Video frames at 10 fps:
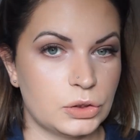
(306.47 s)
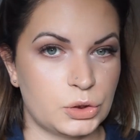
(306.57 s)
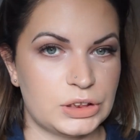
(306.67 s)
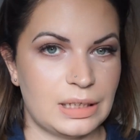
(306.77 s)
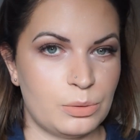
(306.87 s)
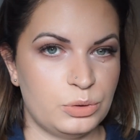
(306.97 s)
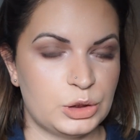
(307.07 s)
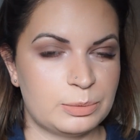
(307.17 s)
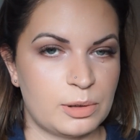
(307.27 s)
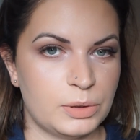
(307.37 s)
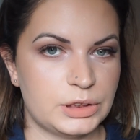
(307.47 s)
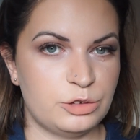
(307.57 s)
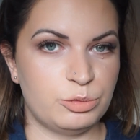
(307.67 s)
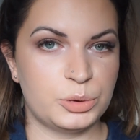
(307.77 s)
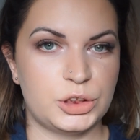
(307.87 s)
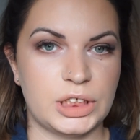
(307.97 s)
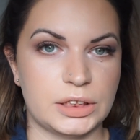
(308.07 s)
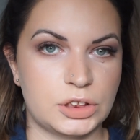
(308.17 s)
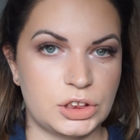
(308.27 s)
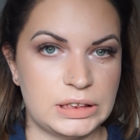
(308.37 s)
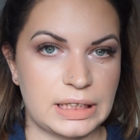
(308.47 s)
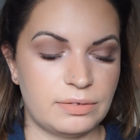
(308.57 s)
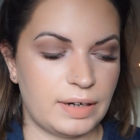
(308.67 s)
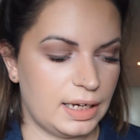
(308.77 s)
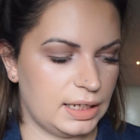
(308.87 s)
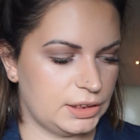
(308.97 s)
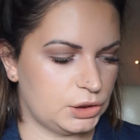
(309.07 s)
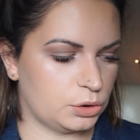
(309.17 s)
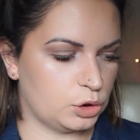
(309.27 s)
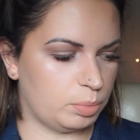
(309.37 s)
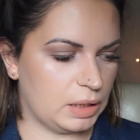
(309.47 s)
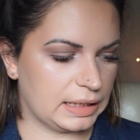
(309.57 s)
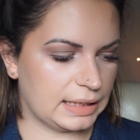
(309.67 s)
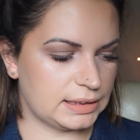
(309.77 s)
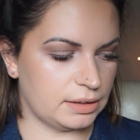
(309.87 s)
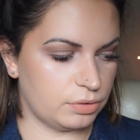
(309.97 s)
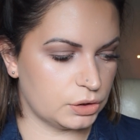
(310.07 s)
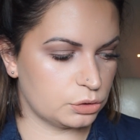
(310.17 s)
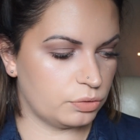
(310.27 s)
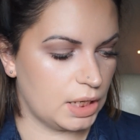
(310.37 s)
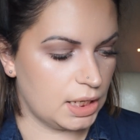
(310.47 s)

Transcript: Skorzystałam również z promocji w bucie 3 za 2 jeśli chodzi o pielęgnację włosów